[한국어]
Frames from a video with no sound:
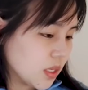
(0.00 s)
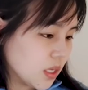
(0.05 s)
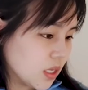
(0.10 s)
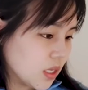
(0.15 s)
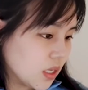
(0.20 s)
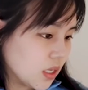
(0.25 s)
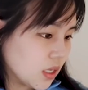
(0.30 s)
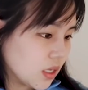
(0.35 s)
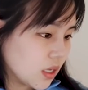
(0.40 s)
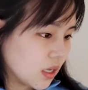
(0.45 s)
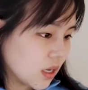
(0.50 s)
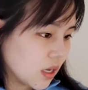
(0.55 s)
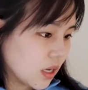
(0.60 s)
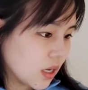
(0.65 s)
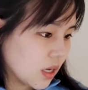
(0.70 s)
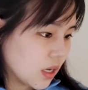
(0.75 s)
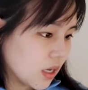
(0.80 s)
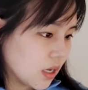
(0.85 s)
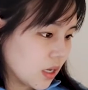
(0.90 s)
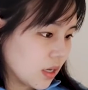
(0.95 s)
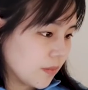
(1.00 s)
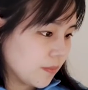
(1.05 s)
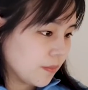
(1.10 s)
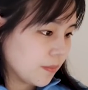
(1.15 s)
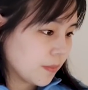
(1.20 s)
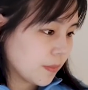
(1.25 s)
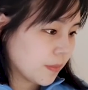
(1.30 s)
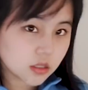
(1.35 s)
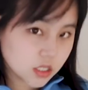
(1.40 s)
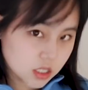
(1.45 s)
be uh,
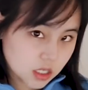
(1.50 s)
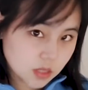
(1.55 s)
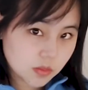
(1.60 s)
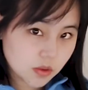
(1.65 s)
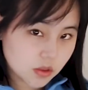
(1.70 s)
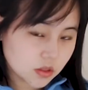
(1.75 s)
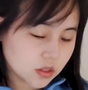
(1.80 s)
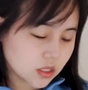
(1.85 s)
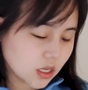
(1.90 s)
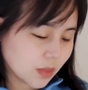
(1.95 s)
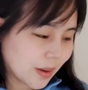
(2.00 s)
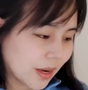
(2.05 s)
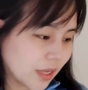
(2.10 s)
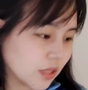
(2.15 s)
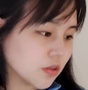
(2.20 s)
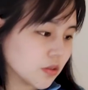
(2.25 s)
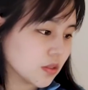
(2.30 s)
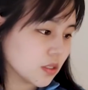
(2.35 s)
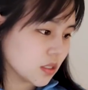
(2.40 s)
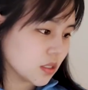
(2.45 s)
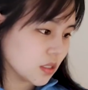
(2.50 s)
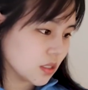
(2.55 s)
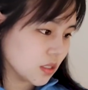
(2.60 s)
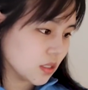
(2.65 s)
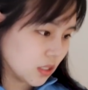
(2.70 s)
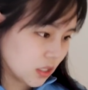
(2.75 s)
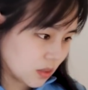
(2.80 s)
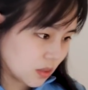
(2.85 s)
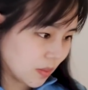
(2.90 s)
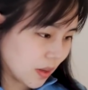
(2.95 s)
지금 현재
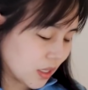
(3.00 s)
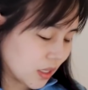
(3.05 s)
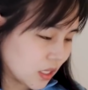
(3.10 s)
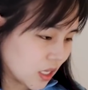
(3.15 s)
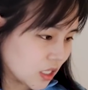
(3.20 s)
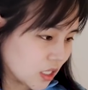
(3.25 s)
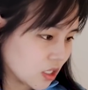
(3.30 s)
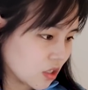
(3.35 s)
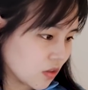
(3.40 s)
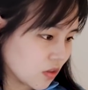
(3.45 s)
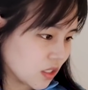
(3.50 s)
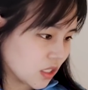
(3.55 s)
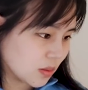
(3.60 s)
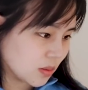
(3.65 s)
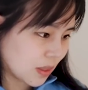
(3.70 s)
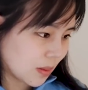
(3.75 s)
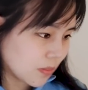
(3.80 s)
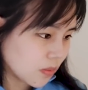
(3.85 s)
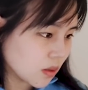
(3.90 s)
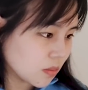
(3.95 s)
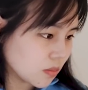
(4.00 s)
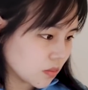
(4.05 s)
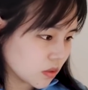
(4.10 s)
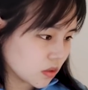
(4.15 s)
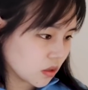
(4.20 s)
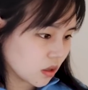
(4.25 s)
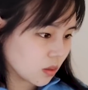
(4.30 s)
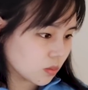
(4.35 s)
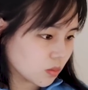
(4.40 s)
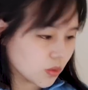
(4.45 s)
마이너스이지만
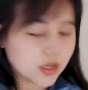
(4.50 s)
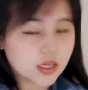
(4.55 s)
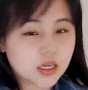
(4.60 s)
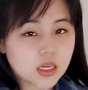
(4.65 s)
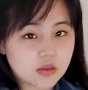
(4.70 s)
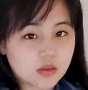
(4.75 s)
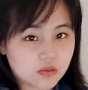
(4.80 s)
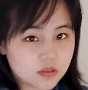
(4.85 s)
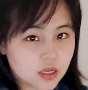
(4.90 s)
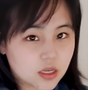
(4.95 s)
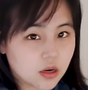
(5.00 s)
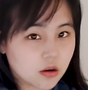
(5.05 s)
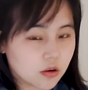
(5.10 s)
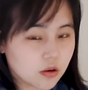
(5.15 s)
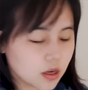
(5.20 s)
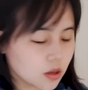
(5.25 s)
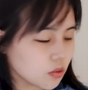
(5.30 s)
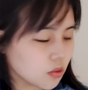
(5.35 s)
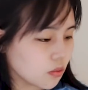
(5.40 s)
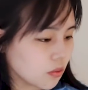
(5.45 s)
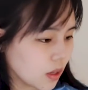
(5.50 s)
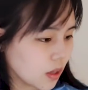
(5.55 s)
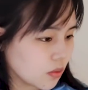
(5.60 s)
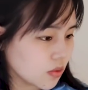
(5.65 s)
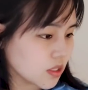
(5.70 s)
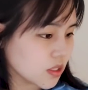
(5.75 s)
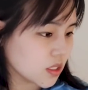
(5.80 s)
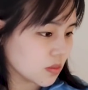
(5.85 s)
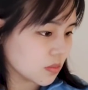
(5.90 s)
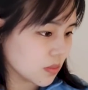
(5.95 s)
2023년부터 브레이크 k e 할 거라고 하고
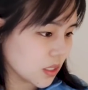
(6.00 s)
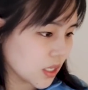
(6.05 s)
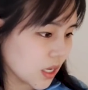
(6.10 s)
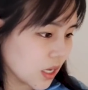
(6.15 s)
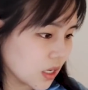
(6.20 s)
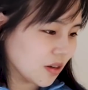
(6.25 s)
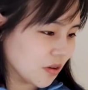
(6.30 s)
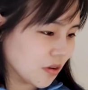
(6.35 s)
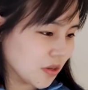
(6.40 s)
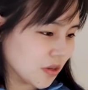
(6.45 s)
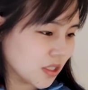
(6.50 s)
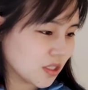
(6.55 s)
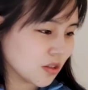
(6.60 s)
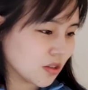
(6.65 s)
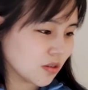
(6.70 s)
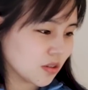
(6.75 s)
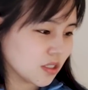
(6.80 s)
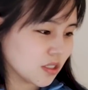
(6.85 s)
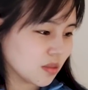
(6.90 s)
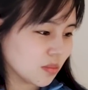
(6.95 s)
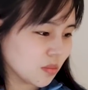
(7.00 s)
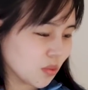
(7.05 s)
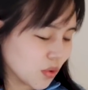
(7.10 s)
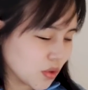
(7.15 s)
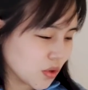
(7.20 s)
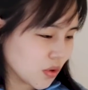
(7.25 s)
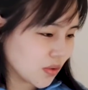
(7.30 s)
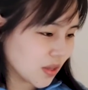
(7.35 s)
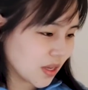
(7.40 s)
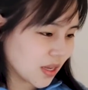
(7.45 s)
있습니다. 어,
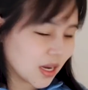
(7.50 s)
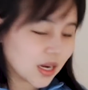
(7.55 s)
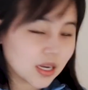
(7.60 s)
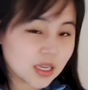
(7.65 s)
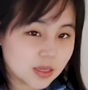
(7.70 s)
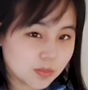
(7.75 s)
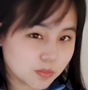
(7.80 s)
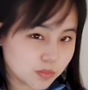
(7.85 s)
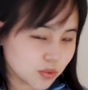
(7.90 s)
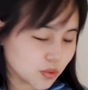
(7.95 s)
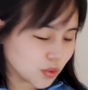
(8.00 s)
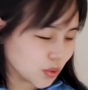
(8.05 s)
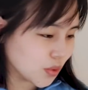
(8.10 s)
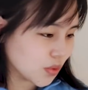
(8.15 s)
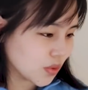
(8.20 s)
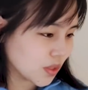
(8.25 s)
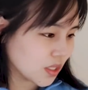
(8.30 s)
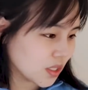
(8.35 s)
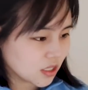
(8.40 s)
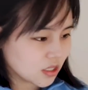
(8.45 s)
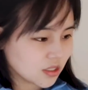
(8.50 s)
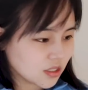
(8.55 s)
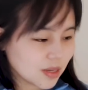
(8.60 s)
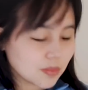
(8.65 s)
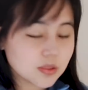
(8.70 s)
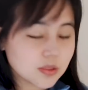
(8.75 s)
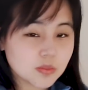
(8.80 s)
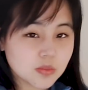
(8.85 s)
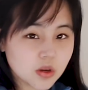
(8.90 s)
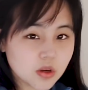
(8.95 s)
2025년에 약 2%,
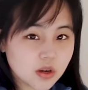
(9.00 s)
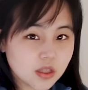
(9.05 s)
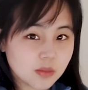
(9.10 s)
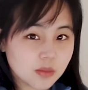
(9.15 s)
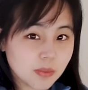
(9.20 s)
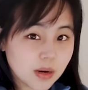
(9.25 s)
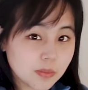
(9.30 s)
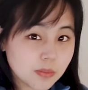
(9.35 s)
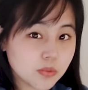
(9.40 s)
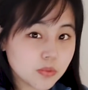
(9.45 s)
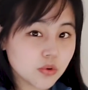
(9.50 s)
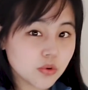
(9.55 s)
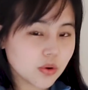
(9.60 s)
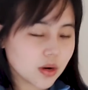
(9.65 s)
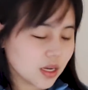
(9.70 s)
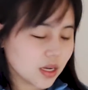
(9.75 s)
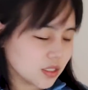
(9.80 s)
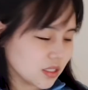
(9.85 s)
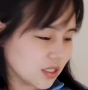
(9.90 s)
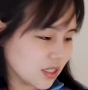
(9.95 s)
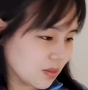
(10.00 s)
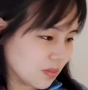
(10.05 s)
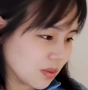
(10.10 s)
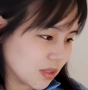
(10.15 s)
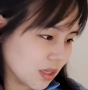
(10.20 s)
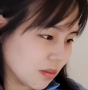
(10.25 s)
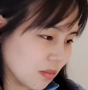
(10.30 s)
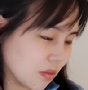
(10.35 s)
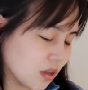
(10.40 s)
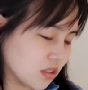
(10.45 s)
2030년에는 8%까지
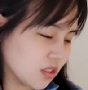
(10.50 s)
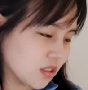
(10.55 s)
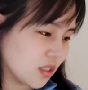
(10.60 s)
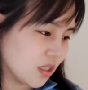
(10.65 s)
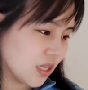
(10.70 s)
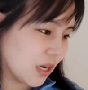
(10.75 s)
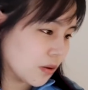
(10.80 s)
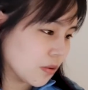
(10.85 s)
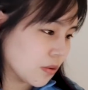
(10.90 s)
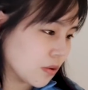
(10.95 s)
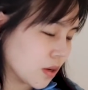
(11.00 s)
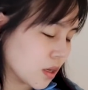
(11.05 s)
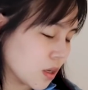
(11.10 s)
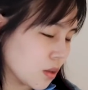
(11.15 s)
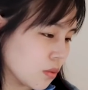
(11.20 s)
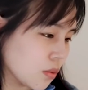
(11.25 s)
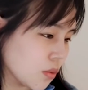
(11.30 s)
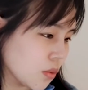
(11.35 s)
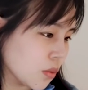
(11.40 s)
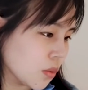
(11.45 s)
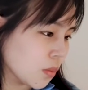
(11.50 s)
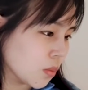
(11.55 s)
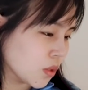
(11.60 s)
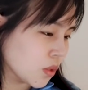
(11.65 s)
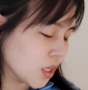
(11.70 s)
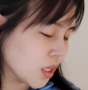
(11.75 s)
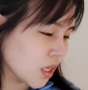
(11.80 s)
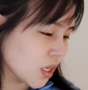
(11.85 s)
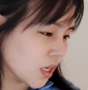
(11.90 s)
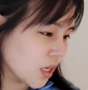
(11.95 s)
EBITDA 마진이 나올 거라고
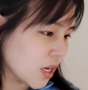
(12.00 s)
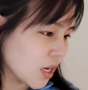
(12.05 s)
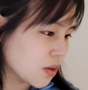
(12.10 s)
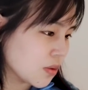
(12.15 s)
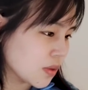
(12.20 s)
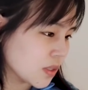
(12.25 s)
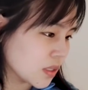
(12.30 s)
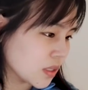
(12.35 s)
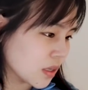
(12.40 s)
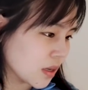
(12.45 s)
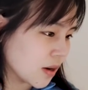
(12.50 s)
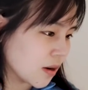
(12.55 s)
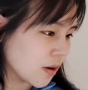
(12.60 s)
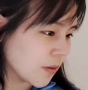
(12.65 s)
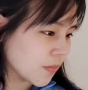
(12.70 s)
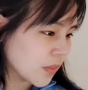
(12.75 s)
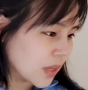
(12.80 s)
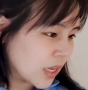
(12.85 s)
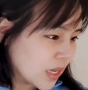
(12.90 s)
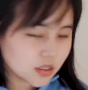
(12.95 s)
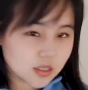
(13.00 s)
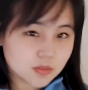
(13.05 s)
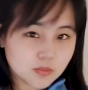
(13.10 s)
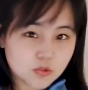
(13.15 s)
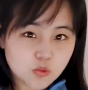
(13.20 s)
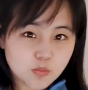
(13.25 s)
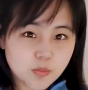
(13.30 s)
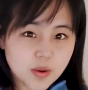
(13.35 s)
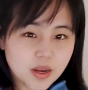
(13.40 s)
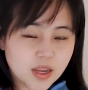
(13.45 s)
모델링을 하고 있어요. 지금
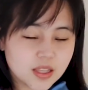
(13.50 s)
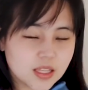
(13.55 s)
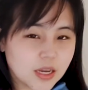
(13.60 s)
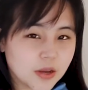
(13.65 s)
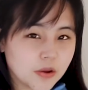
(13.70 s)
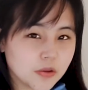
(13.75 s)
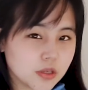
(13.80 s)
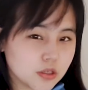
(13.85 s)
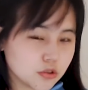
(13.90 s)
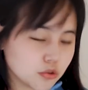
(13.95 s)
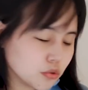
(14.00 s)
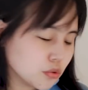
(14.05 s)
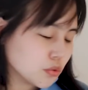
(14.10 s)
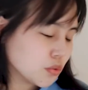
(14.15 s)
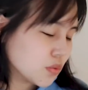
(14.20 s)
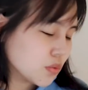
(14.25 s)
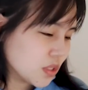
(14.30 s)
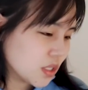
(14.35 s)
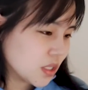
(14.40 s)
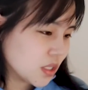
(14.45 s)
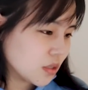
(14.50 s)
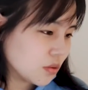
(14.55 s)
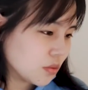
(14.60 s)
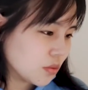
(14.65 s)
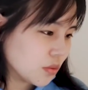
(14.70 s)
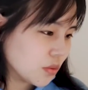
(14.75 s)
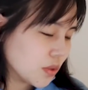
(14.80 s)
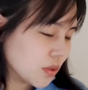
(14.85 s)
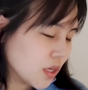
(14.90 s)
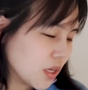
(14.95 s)
쿠팡이 당연히 순
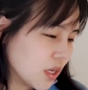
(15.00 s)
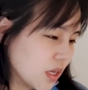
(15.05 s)
손실이고